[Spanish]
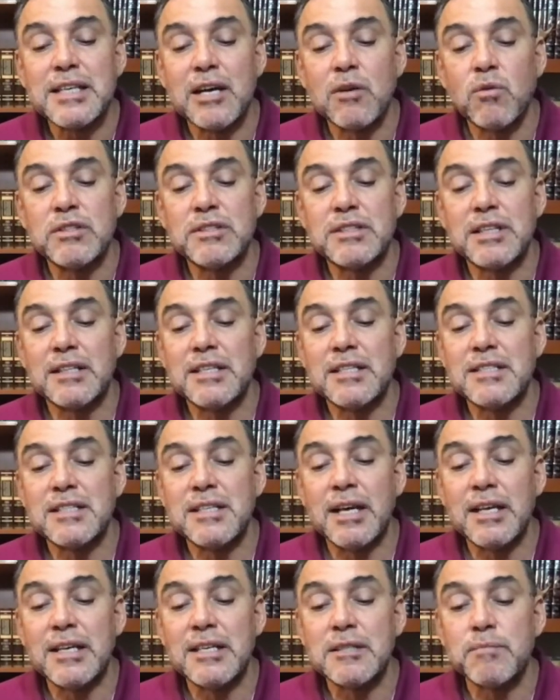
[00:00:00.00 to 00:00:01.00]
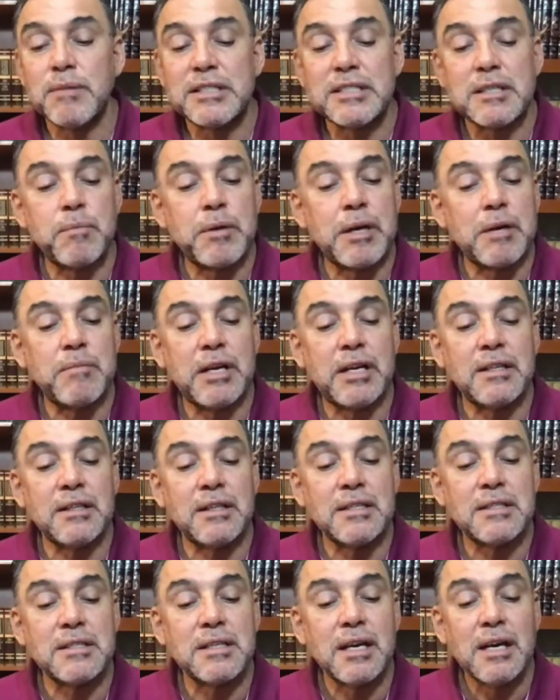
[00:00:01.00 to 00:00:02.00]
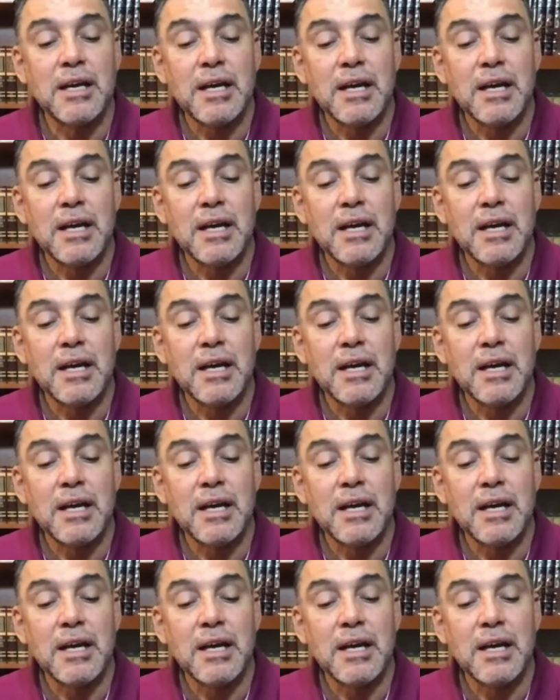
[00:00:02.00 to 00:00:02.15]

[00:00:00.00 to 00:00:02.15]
nuestras necesidades más apremiantes,